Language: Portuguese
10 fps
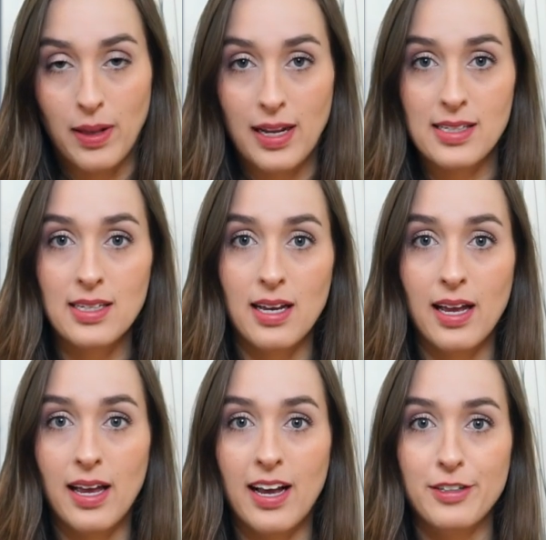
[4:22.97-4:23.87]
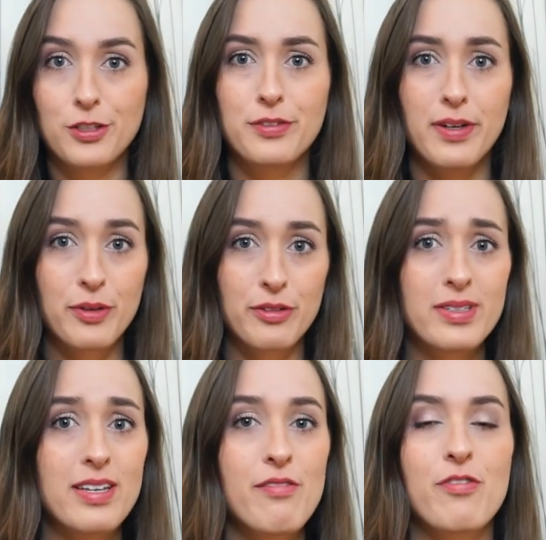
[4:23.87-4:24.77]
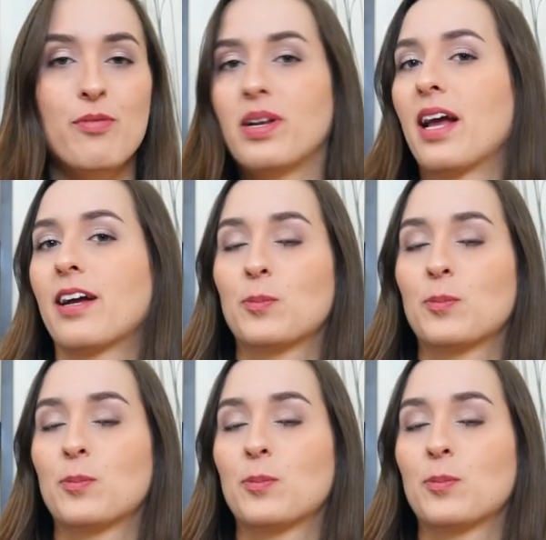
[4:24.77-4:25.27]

beleza? É, a gente vê muito isso em filme, né?